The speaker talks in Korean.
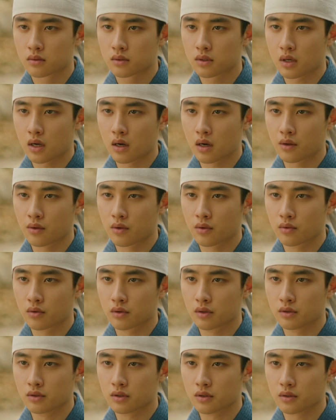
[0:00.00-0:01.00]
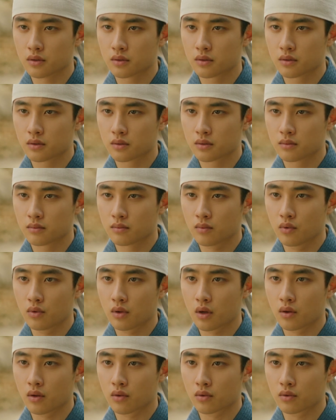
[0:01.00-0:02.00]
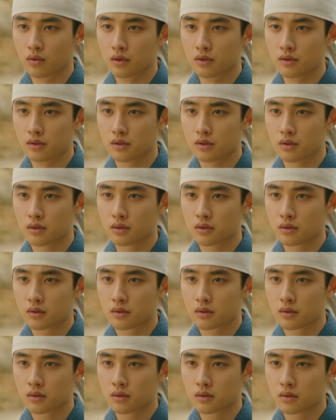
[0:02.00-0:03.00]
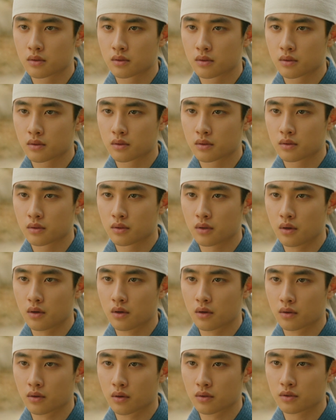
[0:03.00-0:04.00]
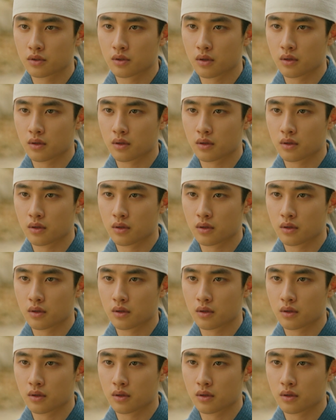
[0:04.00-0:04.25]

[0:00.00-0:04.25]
잘난 얼굴인지, 못난 얼굴인지, 연령은 어찌